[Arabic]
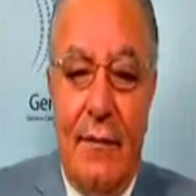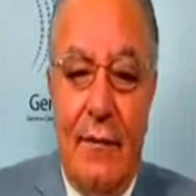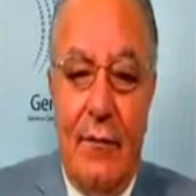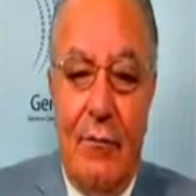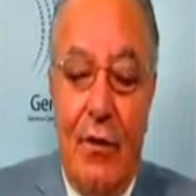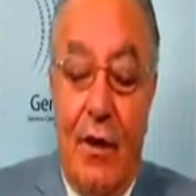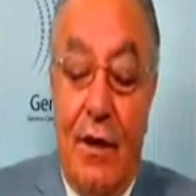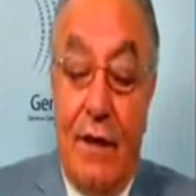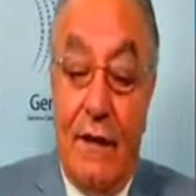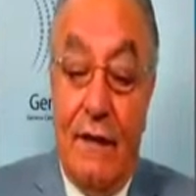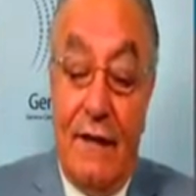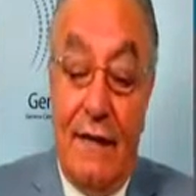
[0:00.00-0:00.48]

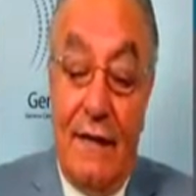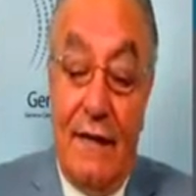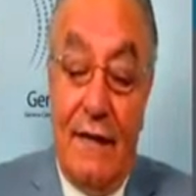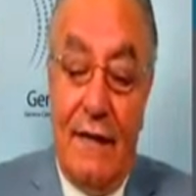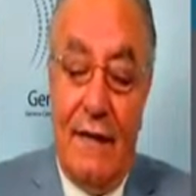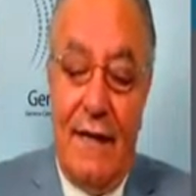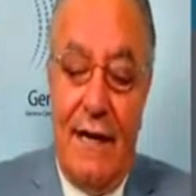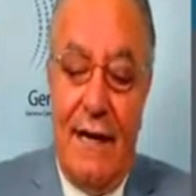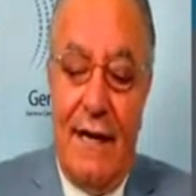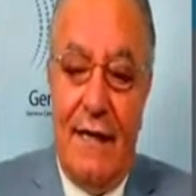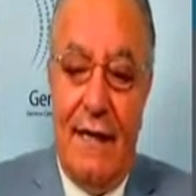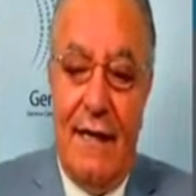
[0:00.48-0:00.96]

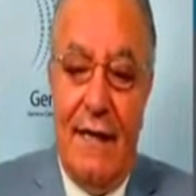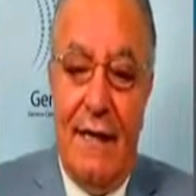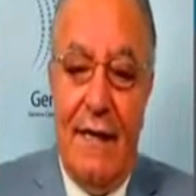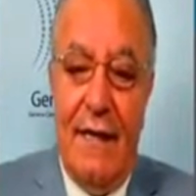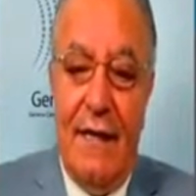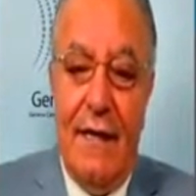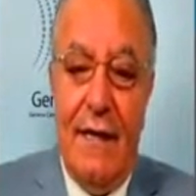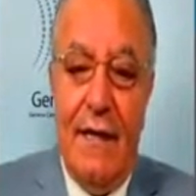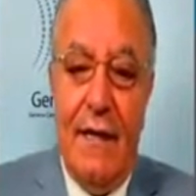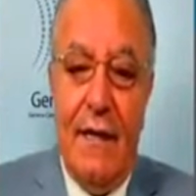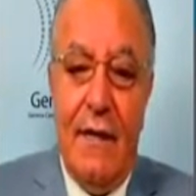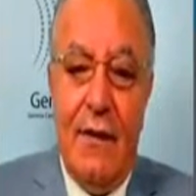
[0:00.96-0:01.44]
معدل عالي
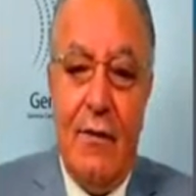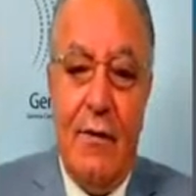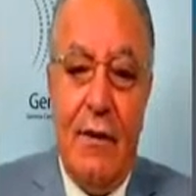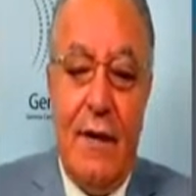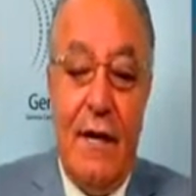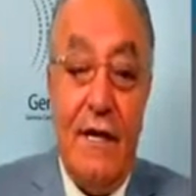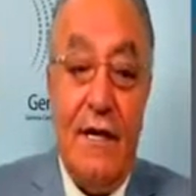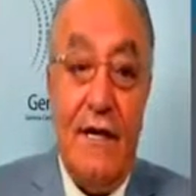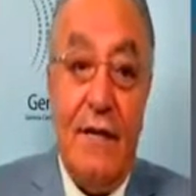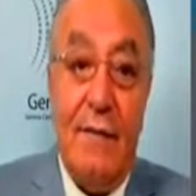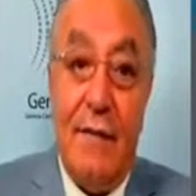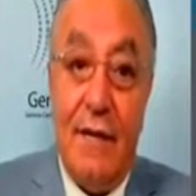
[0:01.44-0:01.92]

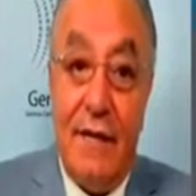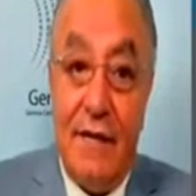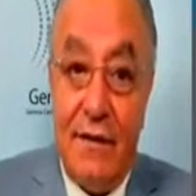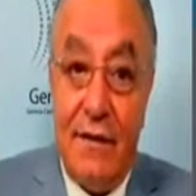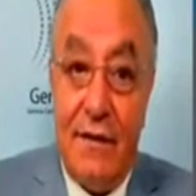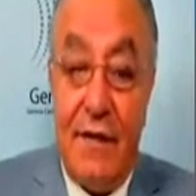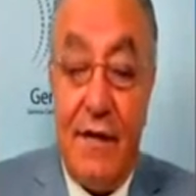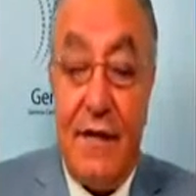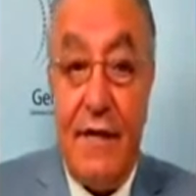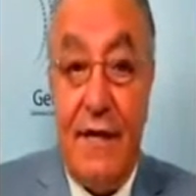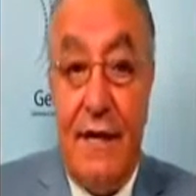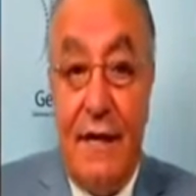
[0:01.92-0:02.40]
وإذا ما
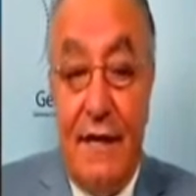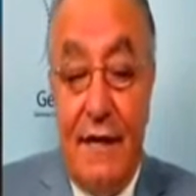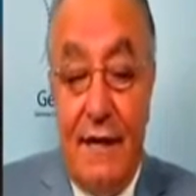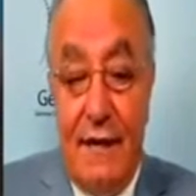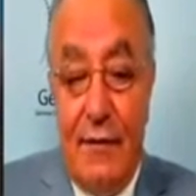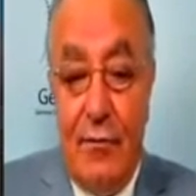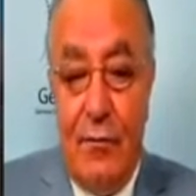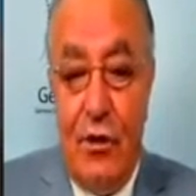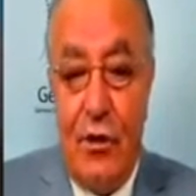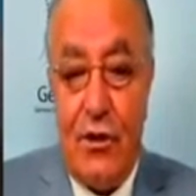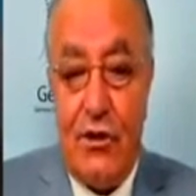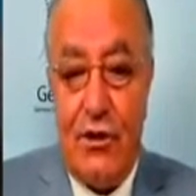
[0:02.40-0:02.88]
نظرنا إلى
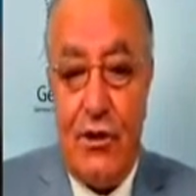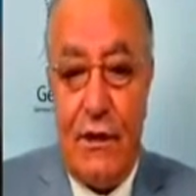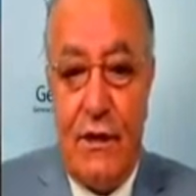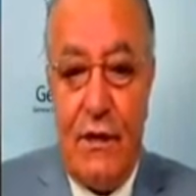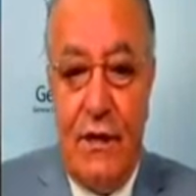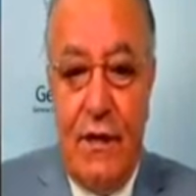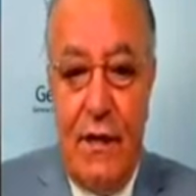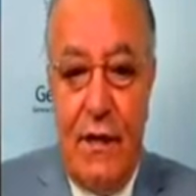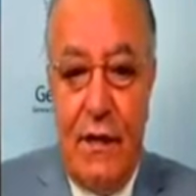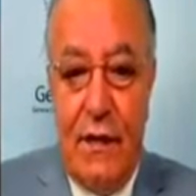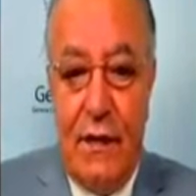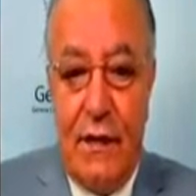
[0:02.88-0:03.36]

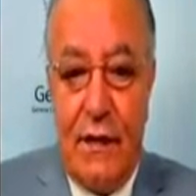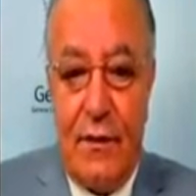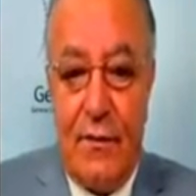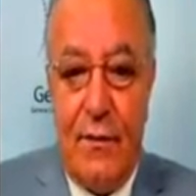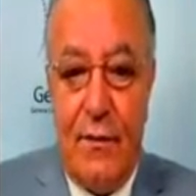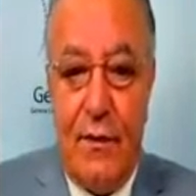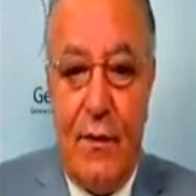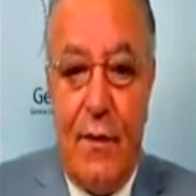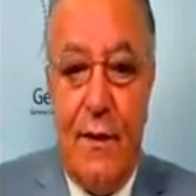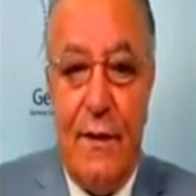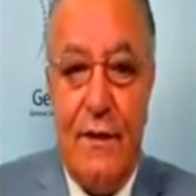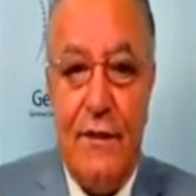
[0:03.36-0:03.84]
المؤشر الآخر
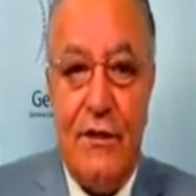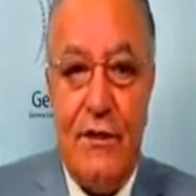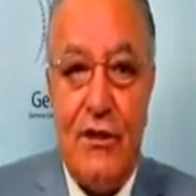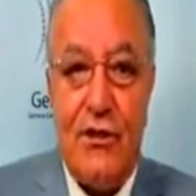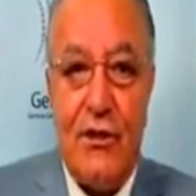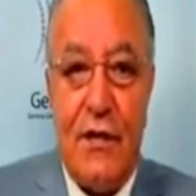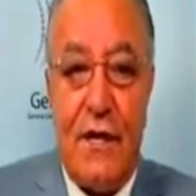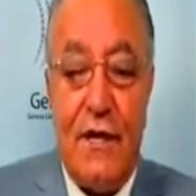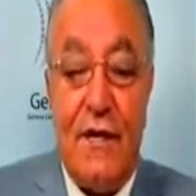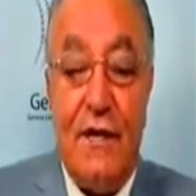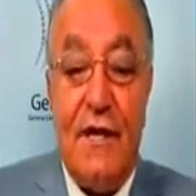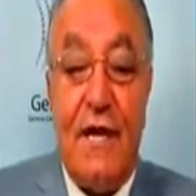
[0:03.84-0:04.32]
وهو
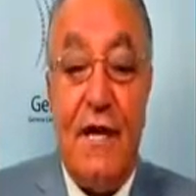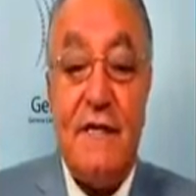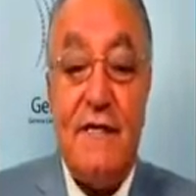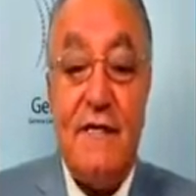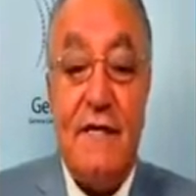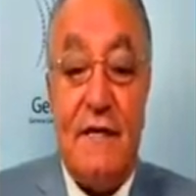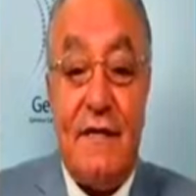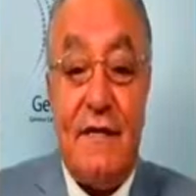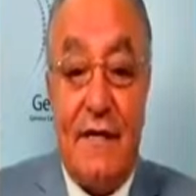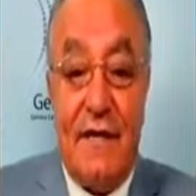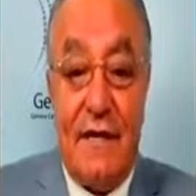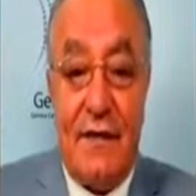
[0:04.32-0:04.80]
انتشار
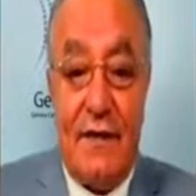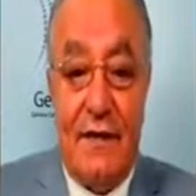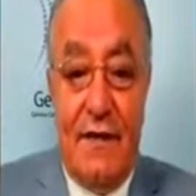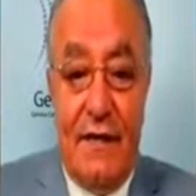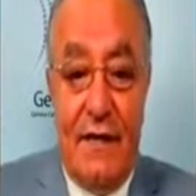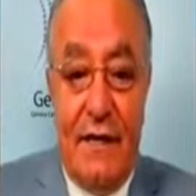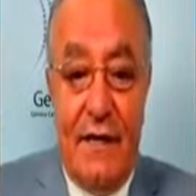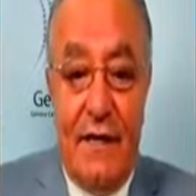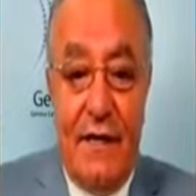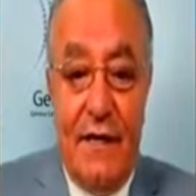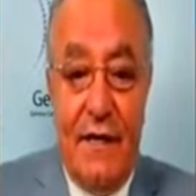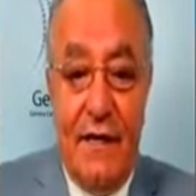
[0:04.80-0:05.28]
نقص
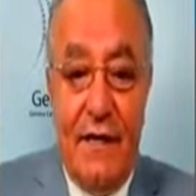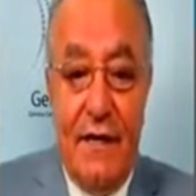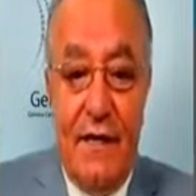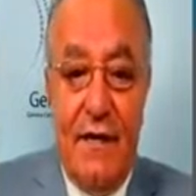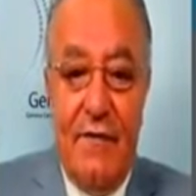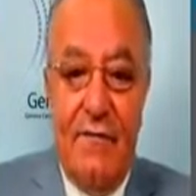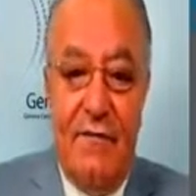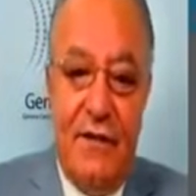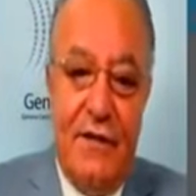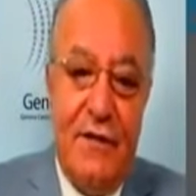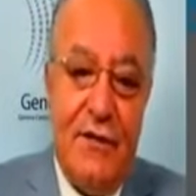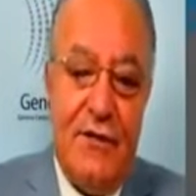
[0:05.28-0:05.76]
التغذية
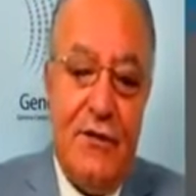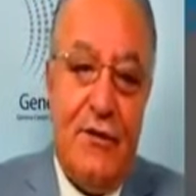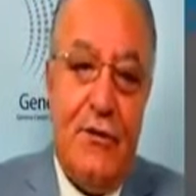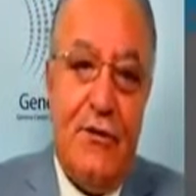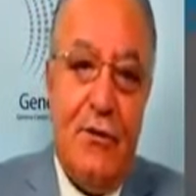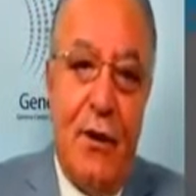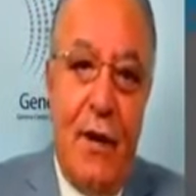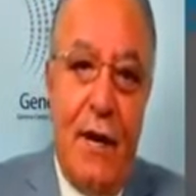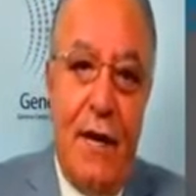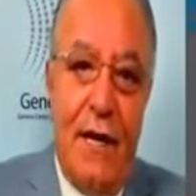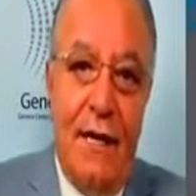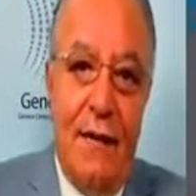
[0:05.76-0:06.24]

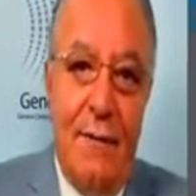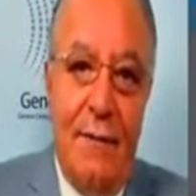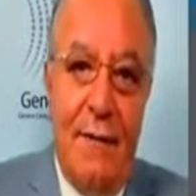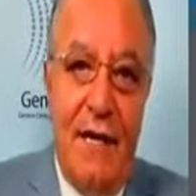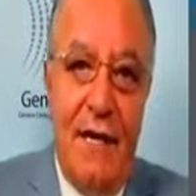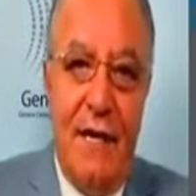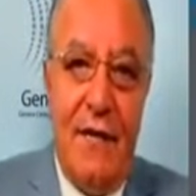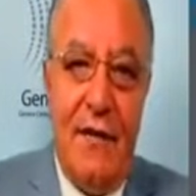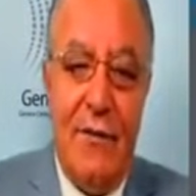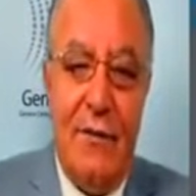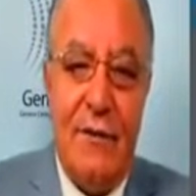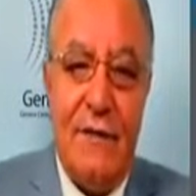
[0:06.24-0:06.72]
فنجده
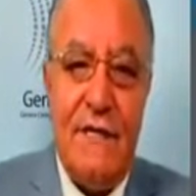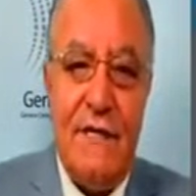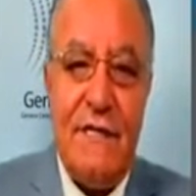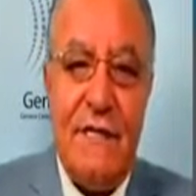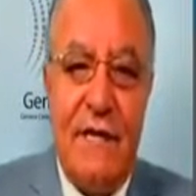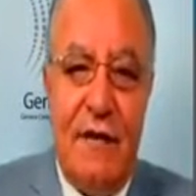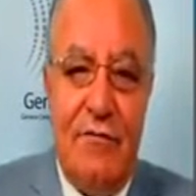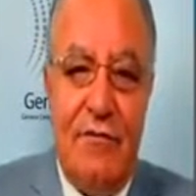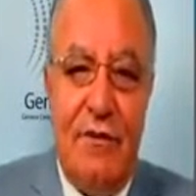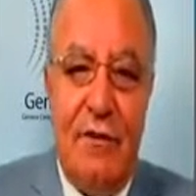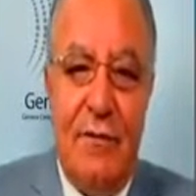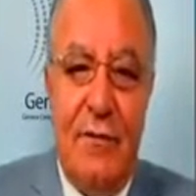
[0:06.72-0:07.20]
عالميا هو
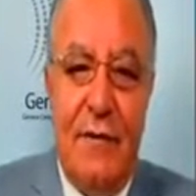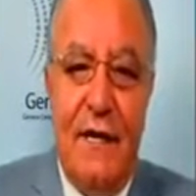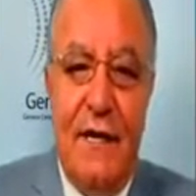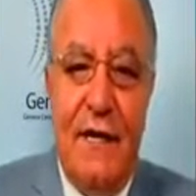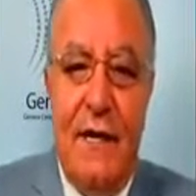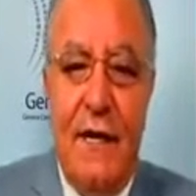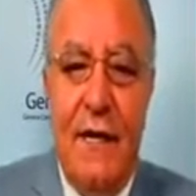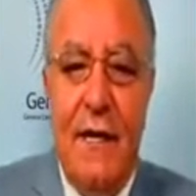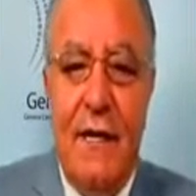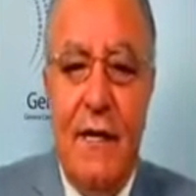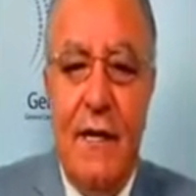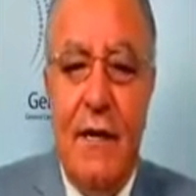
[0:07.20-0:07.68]

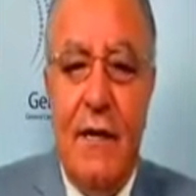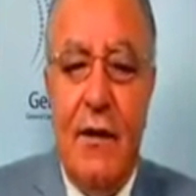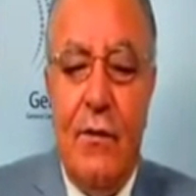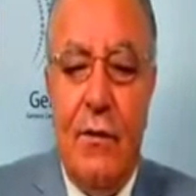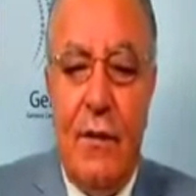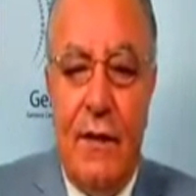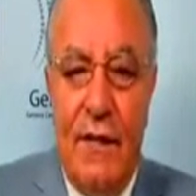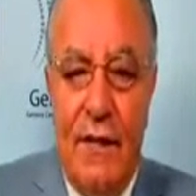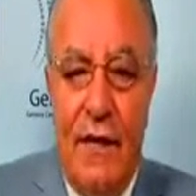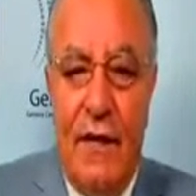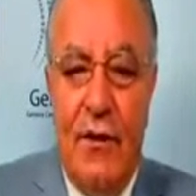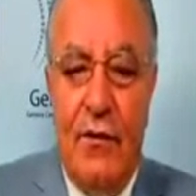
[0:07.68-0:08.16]
9%
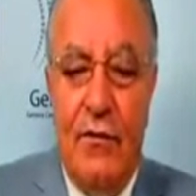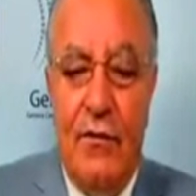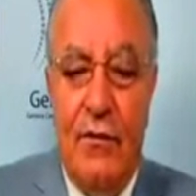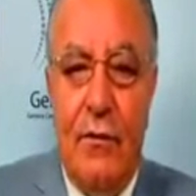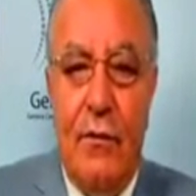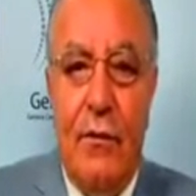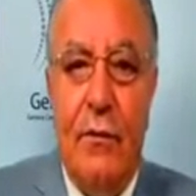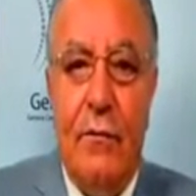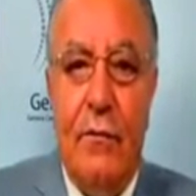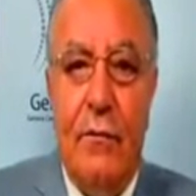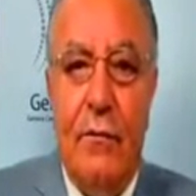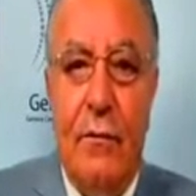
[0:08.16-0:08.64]

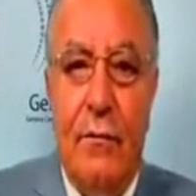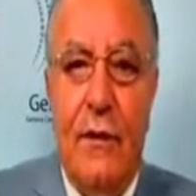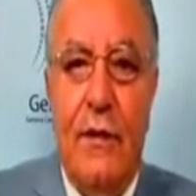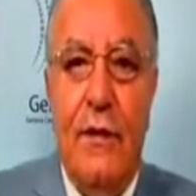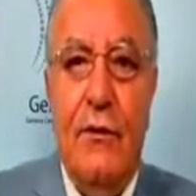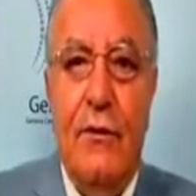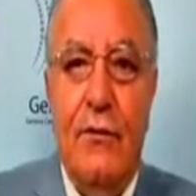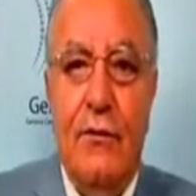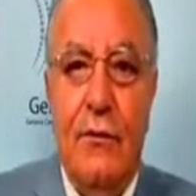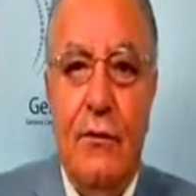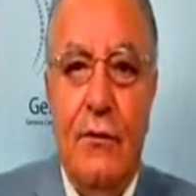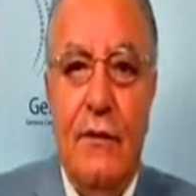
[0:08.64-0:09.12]
ونحن
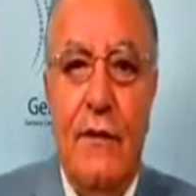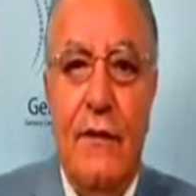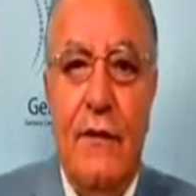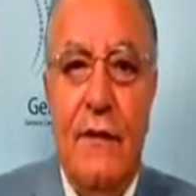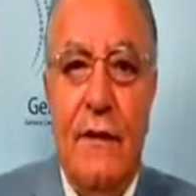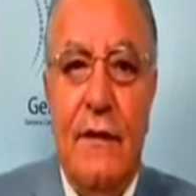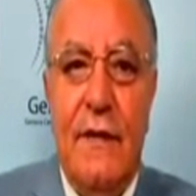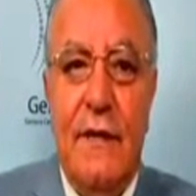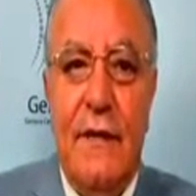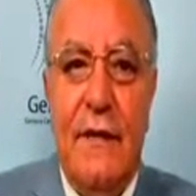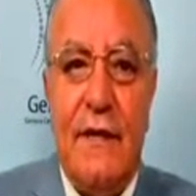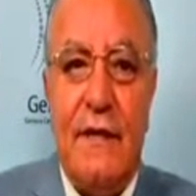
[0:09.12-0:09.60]
بحدود
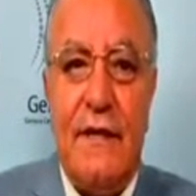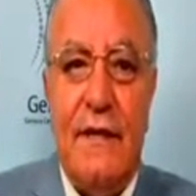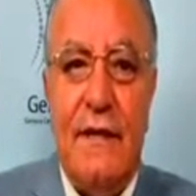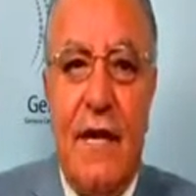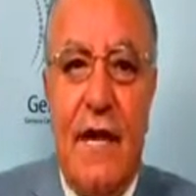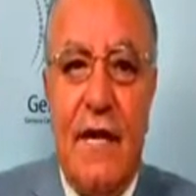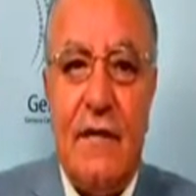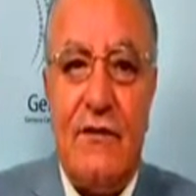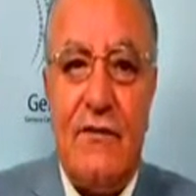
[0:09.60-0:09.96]
12%